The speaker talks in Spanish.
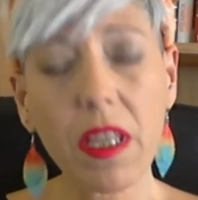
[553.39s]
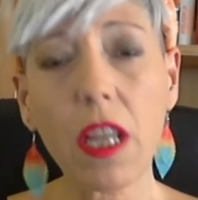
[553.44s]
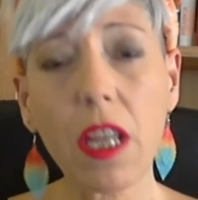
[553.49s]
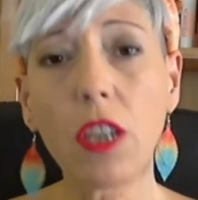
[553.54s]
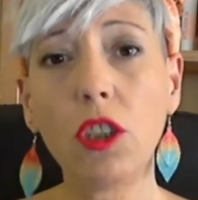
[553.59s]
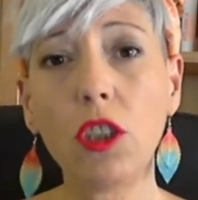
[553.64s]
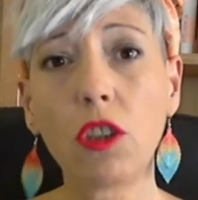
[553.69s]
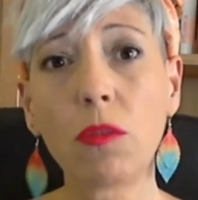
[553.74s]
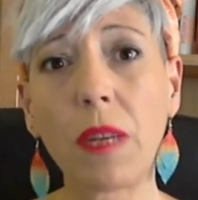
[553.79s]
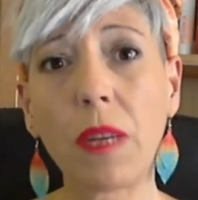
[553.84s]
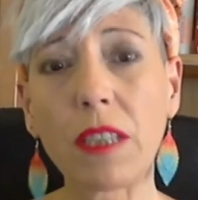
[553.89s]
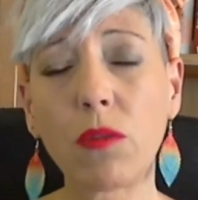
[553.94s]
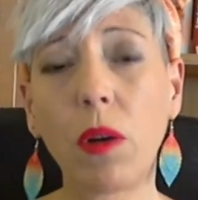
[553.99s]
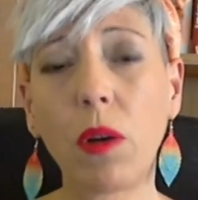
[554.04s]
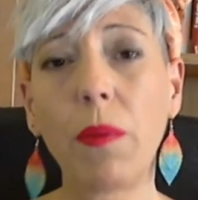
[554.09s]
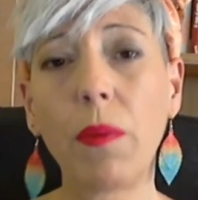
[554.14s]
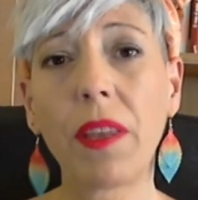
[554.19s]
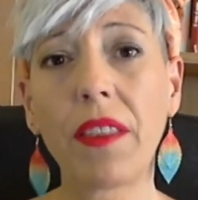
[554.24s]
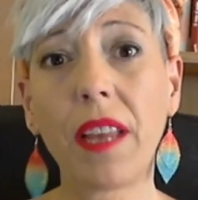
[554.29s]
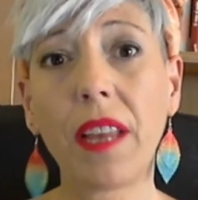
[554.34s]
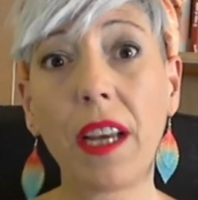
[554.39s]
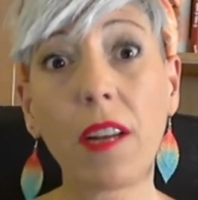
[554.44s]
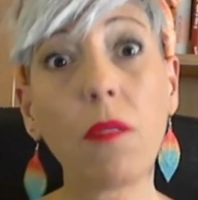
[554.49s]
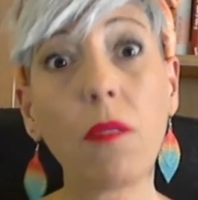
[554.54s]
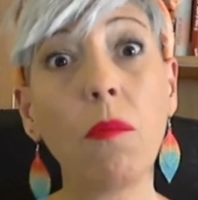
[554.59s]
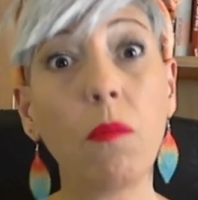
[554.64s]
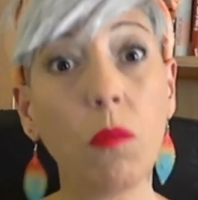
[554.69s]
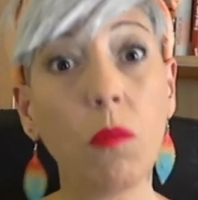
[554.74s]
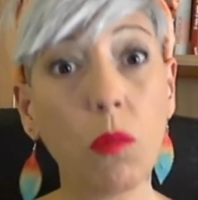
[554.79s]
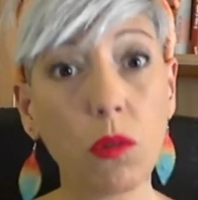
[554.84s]
nos va a
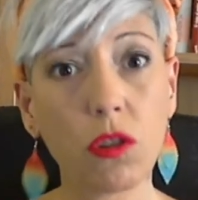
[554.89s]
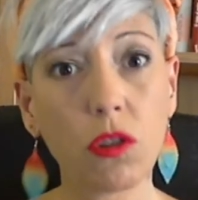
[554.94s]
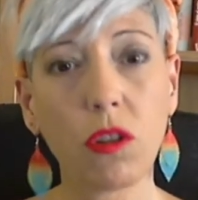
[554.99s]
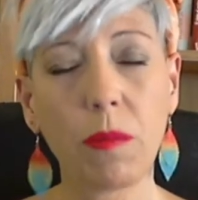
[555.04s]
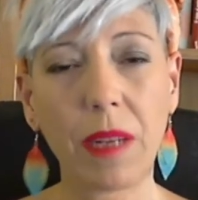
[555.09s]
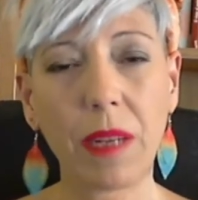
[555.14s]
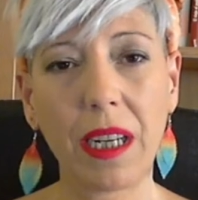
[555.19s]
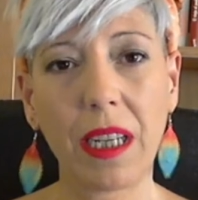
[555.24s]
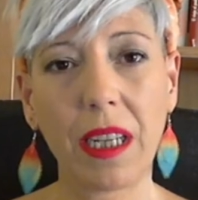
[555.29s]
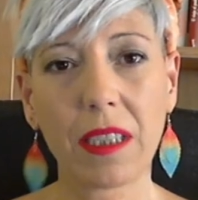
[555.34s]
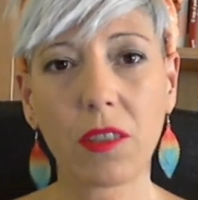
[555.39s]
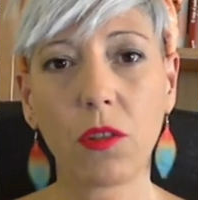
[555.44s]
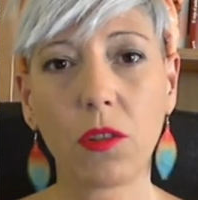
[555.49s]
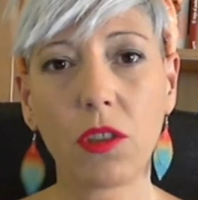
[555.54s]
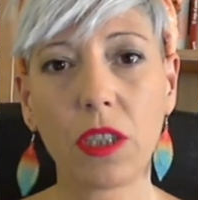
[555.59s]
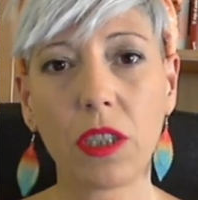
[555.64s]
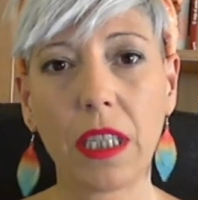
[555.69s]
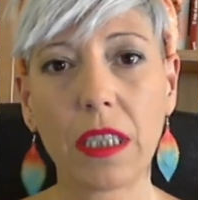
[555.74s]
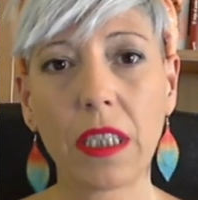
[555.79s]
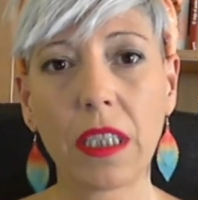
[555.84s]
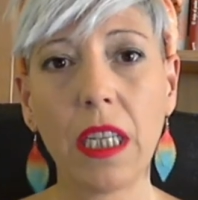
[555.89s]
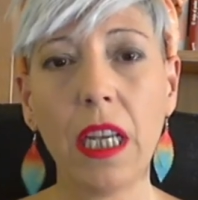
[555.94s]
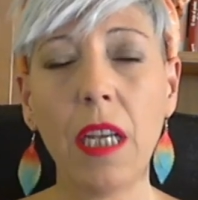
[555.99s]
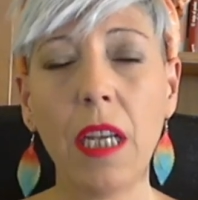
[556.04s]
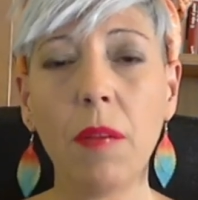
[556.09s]
suavizar mucho más las cosas,